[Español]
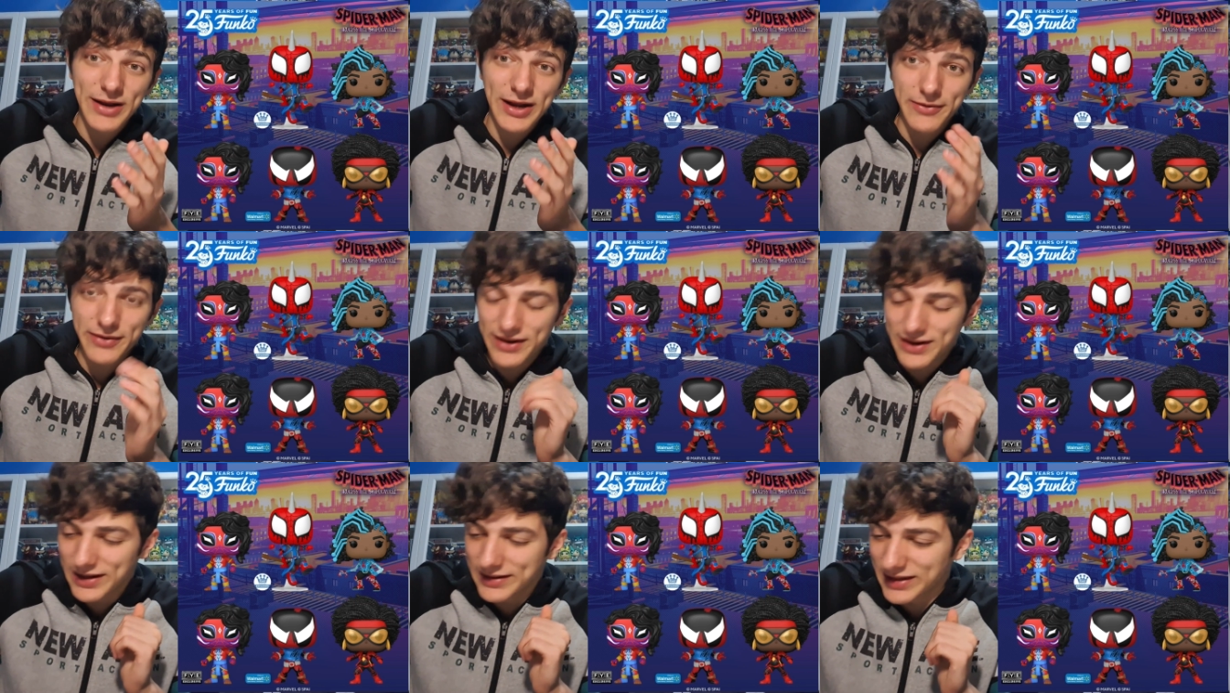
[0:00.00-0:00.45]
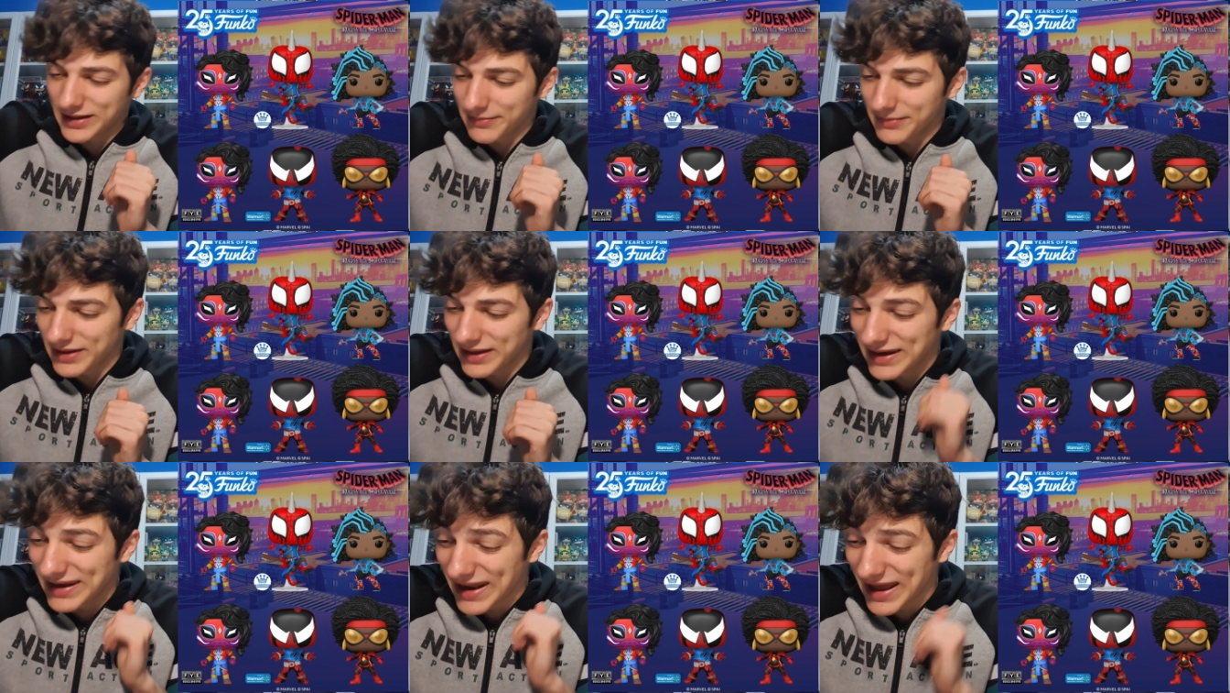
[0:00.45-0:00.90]
para verle
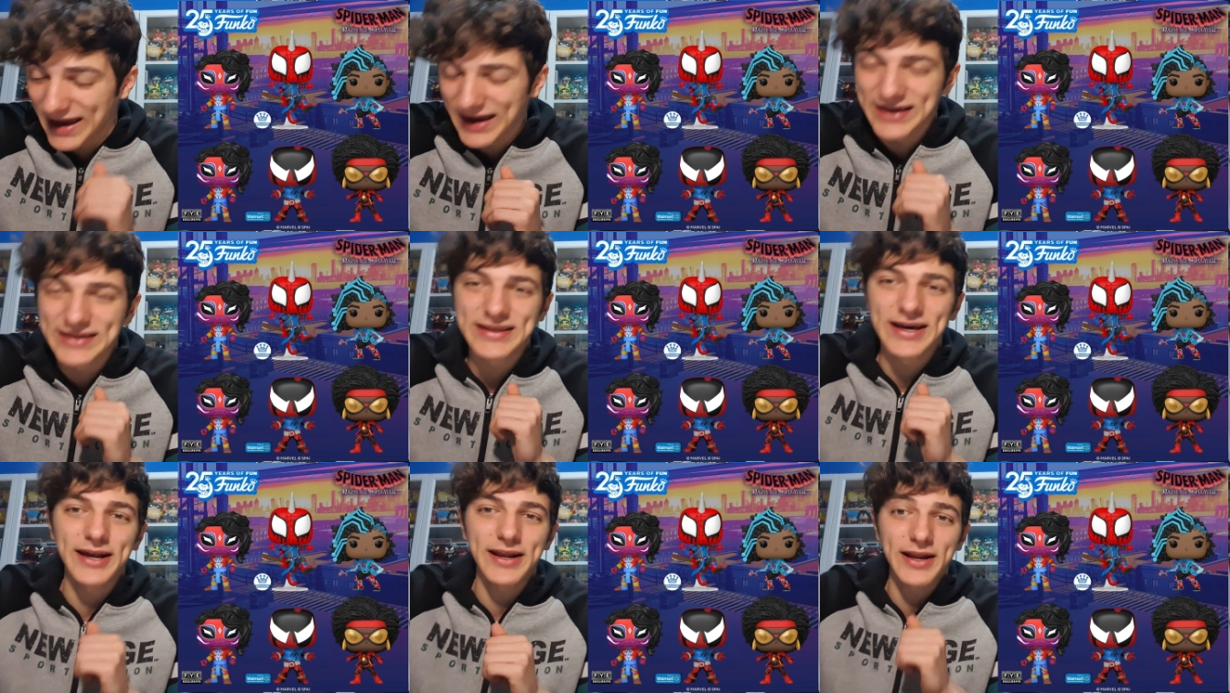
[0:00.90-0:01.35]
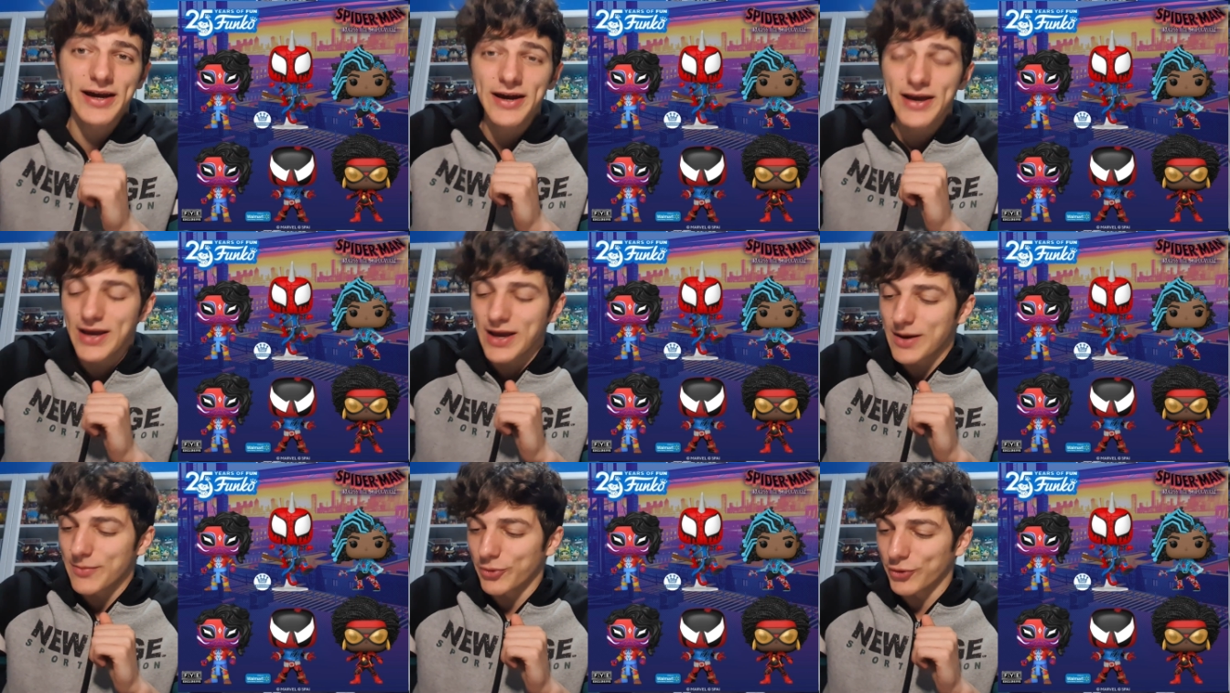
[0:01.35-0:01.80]
también la
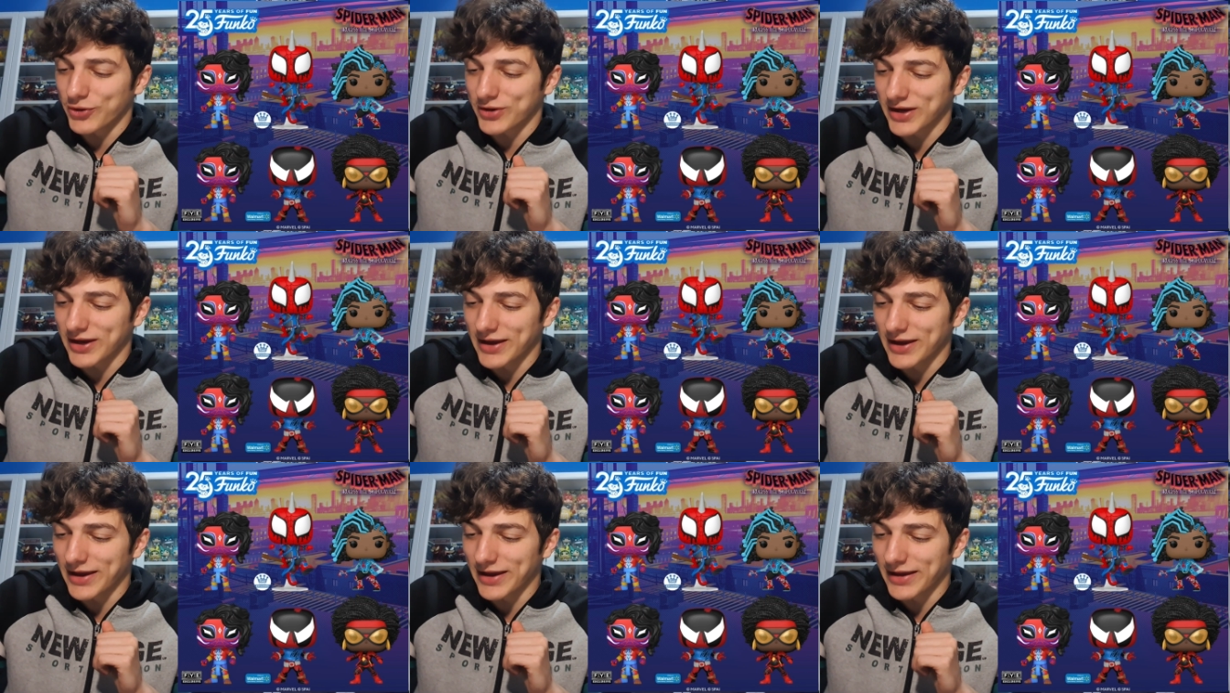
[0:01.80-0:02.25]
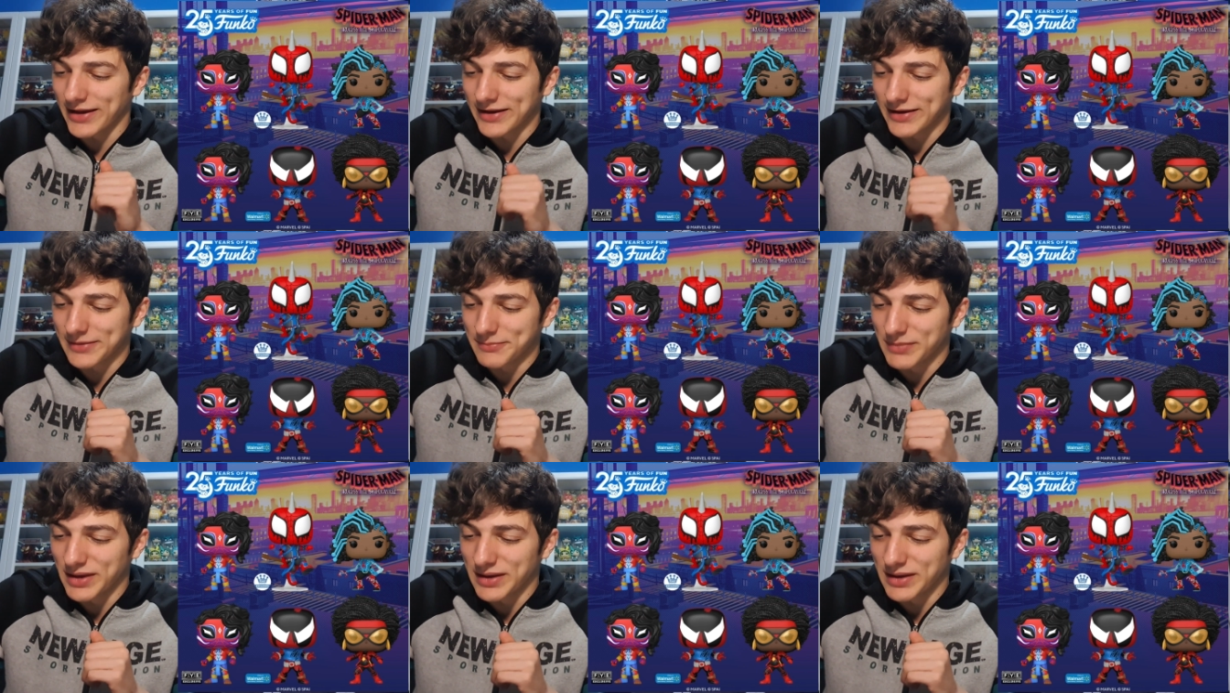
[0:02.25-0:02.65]
guitarra porque